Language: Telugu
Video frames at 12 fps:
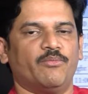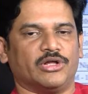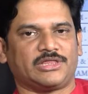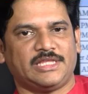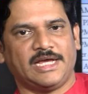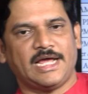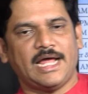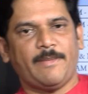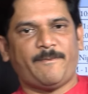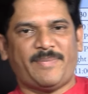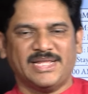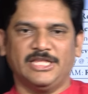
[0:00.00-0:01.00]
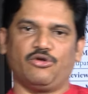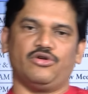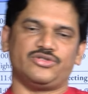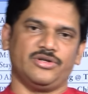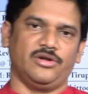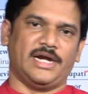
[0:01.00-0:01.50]
మొత్తంగా పది
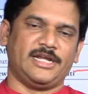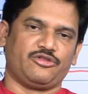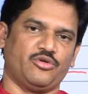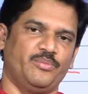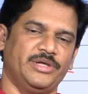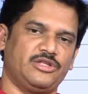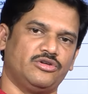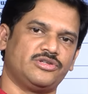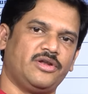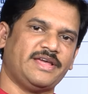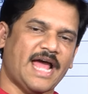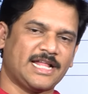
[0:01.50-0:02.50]
రోజుల్లో అంటే తొమ్మిది రోజుల్లో